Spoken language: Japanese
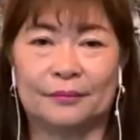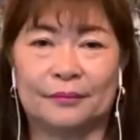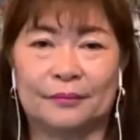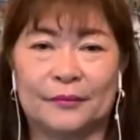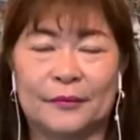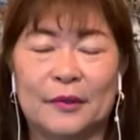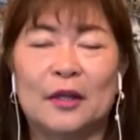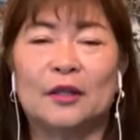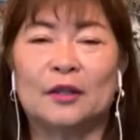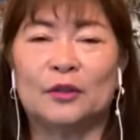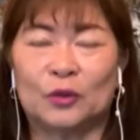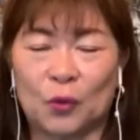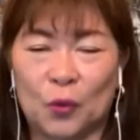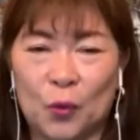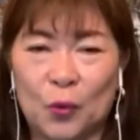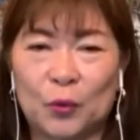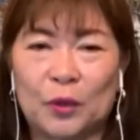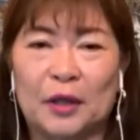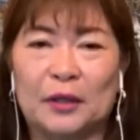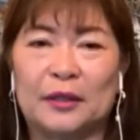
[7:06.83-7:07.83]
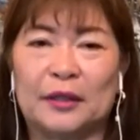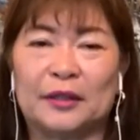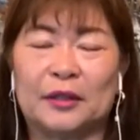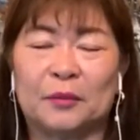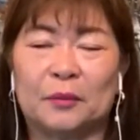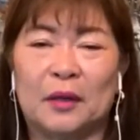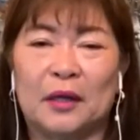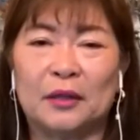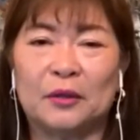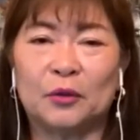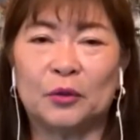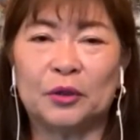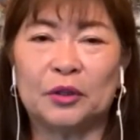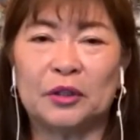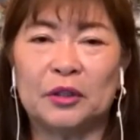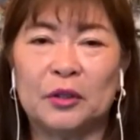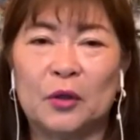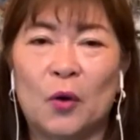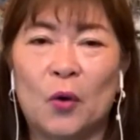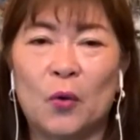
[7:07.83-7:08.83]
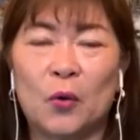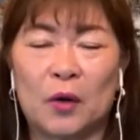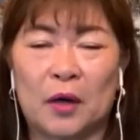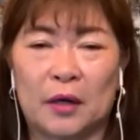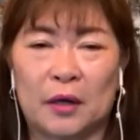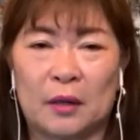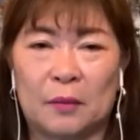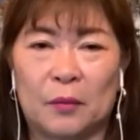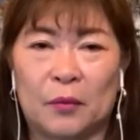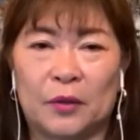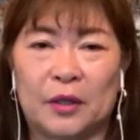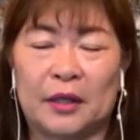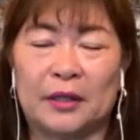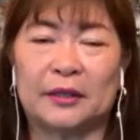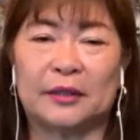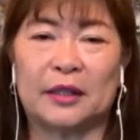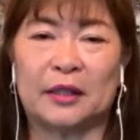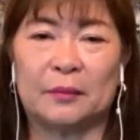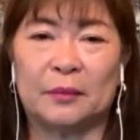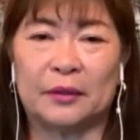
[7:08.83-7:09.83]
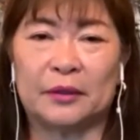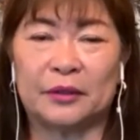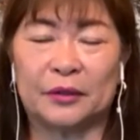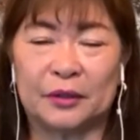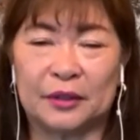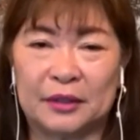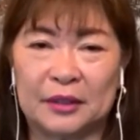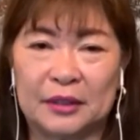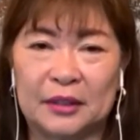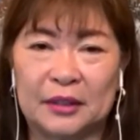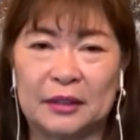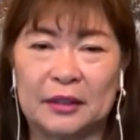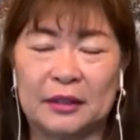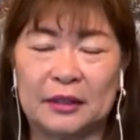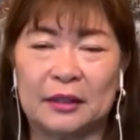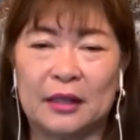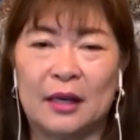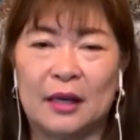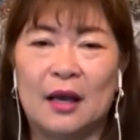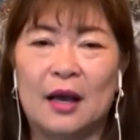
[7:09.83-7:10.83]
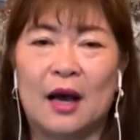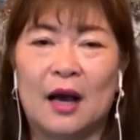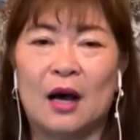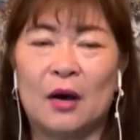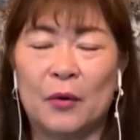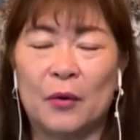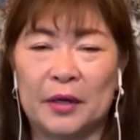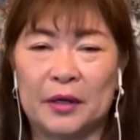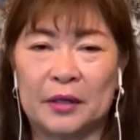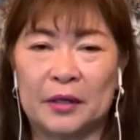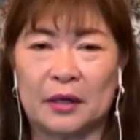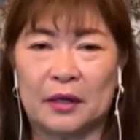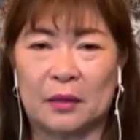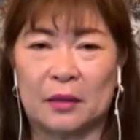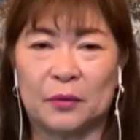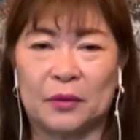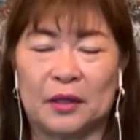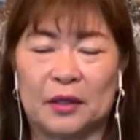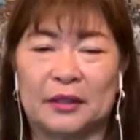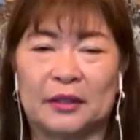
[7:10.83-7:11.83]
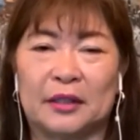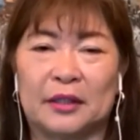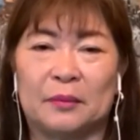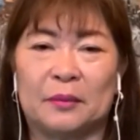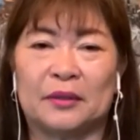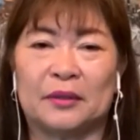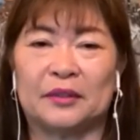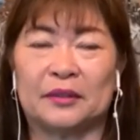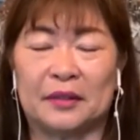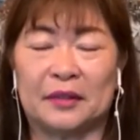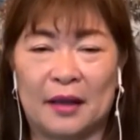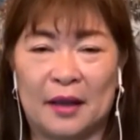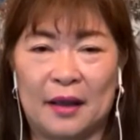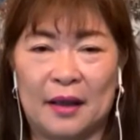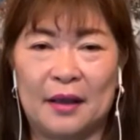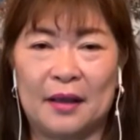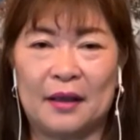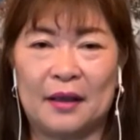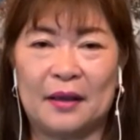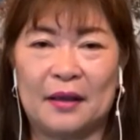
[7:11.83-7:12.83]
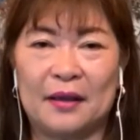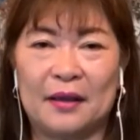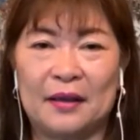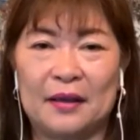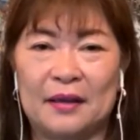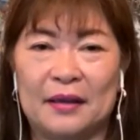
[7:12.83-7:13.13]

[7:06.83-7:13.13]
どそうなんです毎年日本からもいらっしゃいますしハワイからもいらっしゃいますねハワ